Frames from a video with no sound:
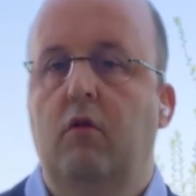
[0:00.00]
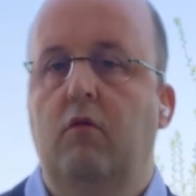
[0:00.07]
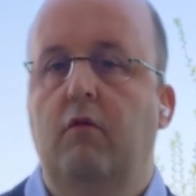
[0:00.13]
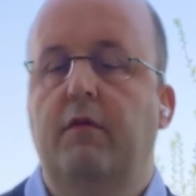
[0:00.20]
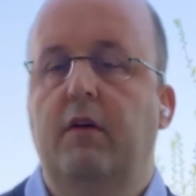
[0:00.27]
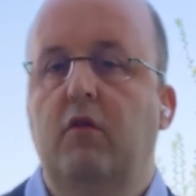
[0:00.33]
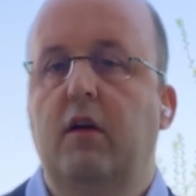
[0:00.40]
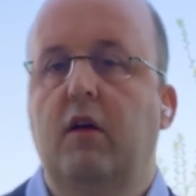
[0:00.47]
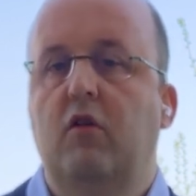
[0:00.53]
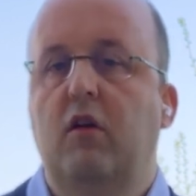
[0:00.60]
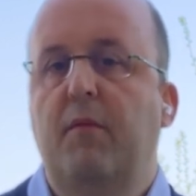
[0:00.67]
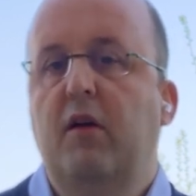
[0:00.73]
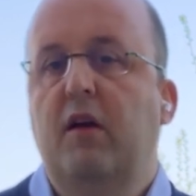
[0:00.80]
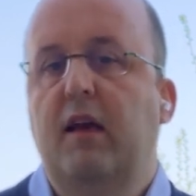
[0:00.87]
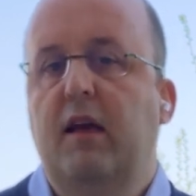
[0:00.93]
un valore
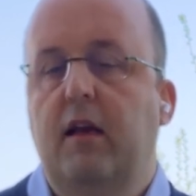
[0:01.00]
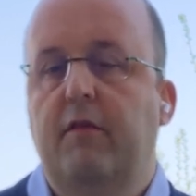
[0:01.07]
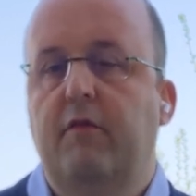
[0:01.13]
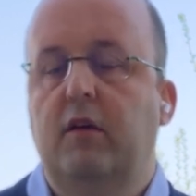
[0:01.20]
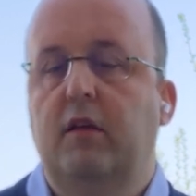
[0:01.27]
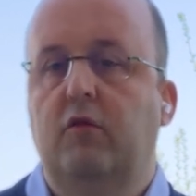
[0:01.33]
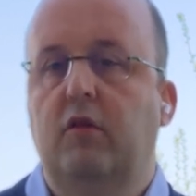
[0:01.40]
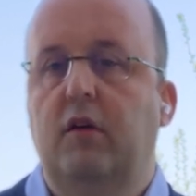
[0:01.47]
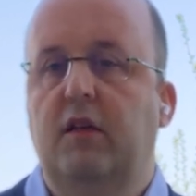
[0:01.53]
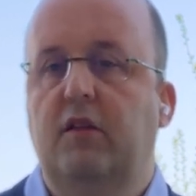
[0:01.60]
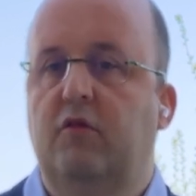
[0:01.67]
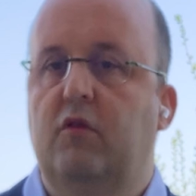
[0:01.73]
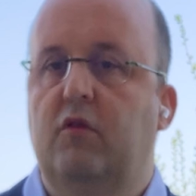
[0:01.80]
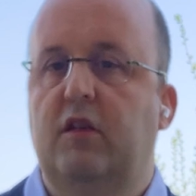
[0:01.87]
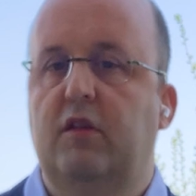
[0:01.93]
economico anche ai lavoratori che
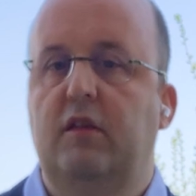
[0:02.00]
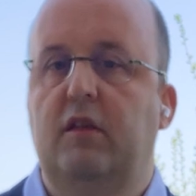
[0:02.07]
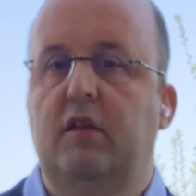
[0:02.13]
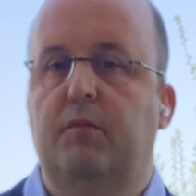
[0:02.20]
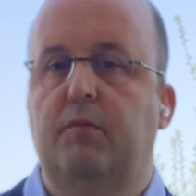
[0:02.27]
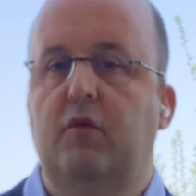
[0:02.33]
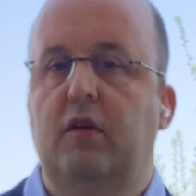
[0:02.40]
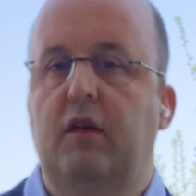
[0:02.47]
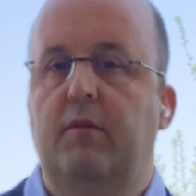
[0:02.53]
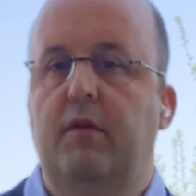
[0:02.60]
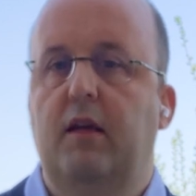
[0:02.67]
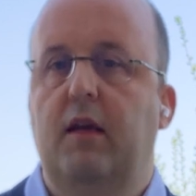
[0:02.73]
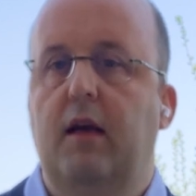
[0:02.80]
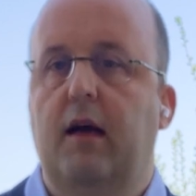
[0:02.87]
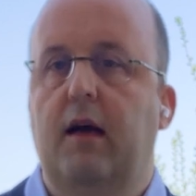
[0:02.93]
resi
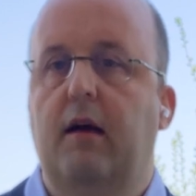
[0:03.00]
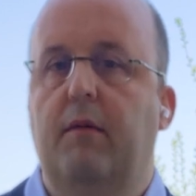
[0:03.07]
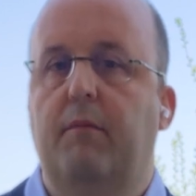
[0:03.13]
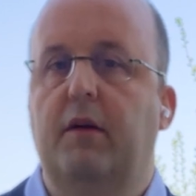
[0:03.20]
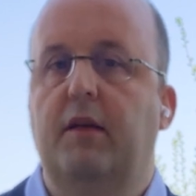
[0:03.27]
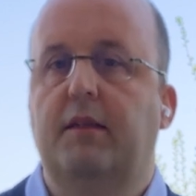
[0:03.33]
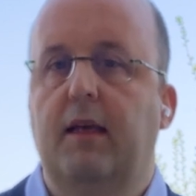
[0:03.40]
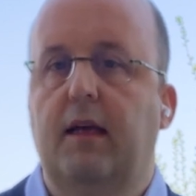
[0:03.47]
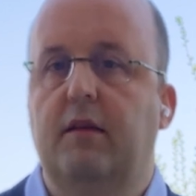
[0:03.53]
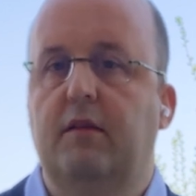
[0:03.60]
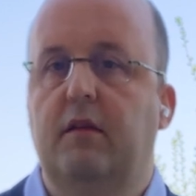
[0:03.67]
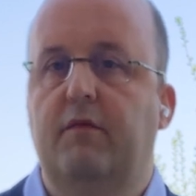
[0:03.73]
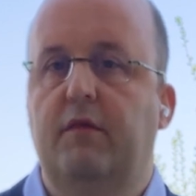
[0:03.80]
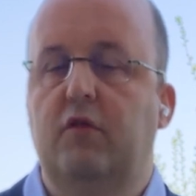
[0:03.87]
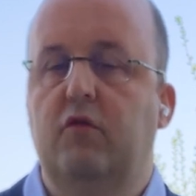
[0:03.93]
disponibili a prestare
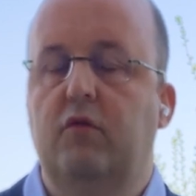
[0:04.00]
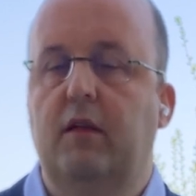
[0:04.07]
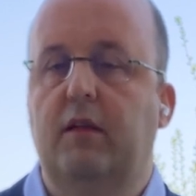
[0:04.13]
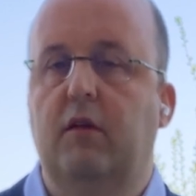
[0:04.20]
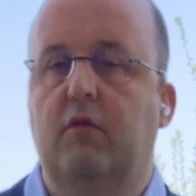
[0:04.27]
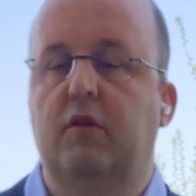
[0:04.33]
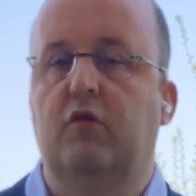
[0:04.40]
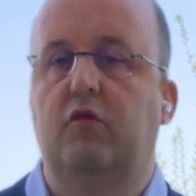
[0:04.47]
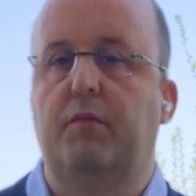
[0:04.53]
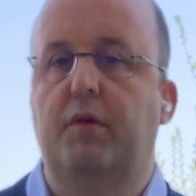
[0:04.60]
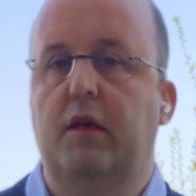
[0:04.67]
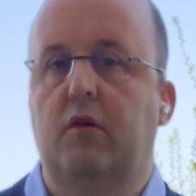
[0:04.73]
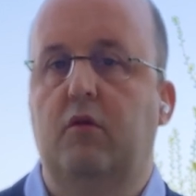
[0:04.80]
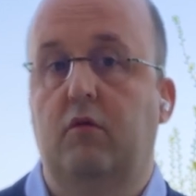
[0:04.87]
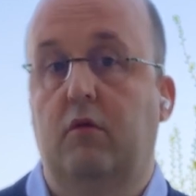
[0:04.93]
servizio durante questo
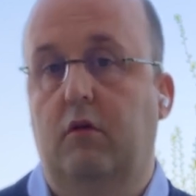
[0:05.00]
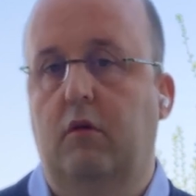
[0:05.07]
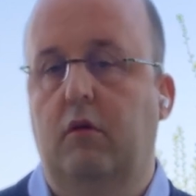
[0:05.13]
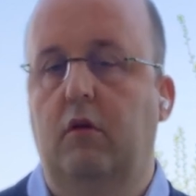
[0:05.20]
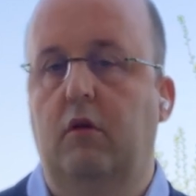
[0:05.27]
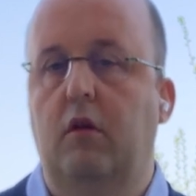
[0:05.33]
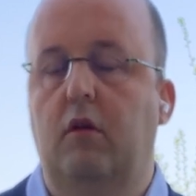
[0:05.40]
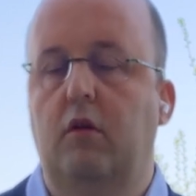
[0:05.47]
periodo